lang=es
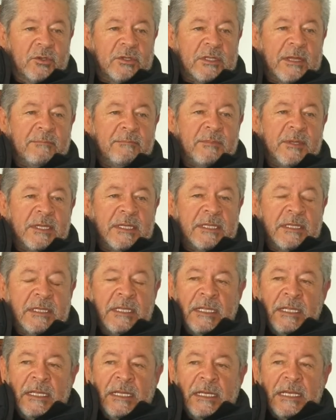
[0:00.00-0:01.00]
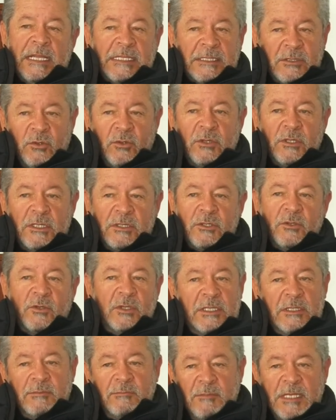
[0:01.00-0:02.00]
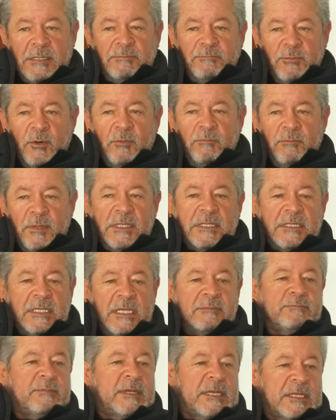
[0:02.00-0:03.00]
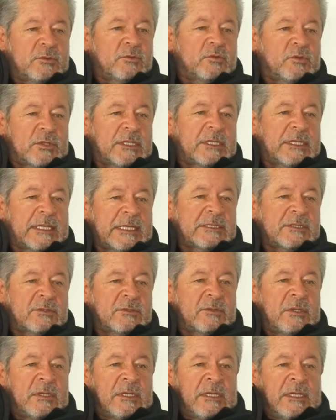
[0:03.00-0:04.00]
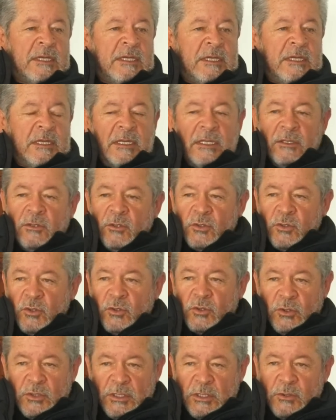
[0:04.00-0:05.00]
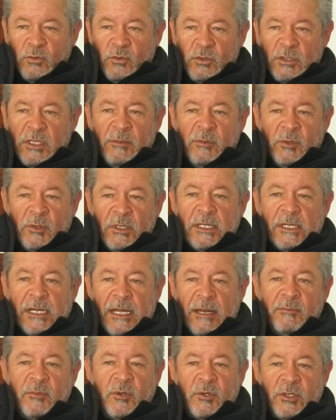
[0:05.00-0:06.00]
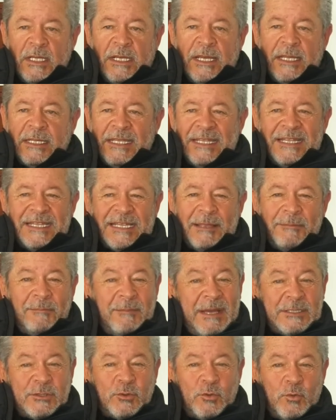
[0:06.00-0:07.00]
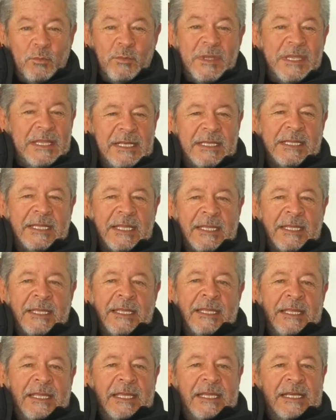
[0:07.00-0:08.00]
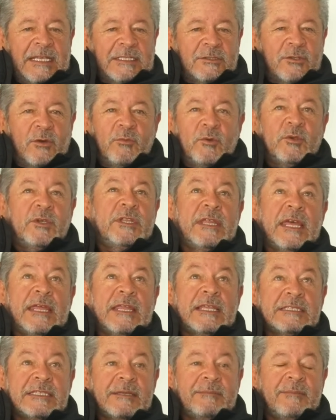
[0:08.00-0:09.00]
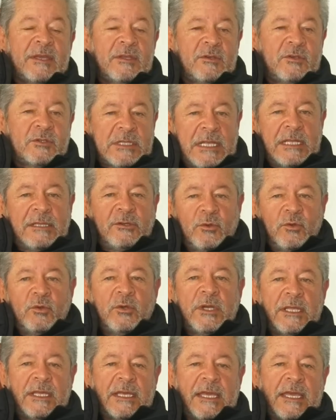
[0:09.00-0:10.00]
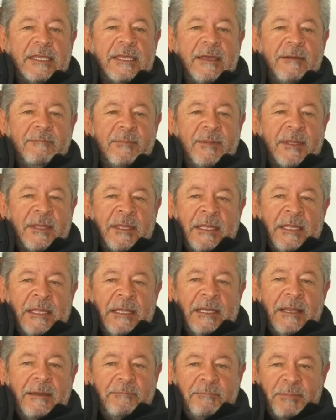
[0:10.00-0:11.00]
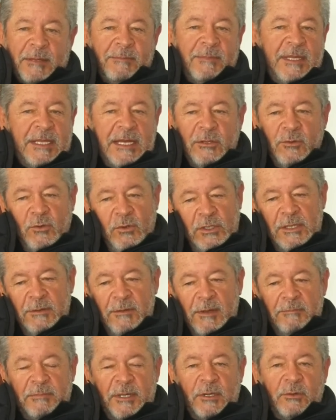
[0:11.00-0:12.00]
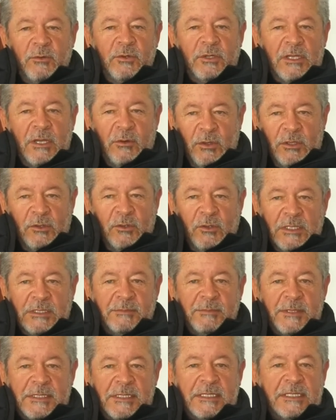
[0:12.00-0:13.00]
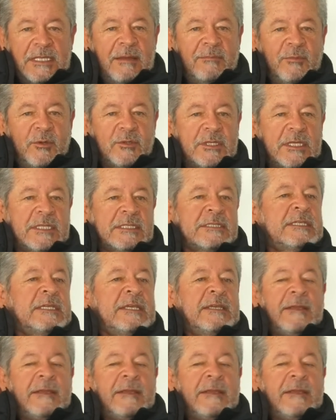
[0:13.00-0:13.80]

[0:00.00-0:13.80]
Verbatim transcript: también las condiciones más propicias para su regreso. Eh, nosotros escuchamos el clamor de la gente más humilde en las comunidades de mayor altura en Cayambe. La primera y última pregunta cuando las visitamos es,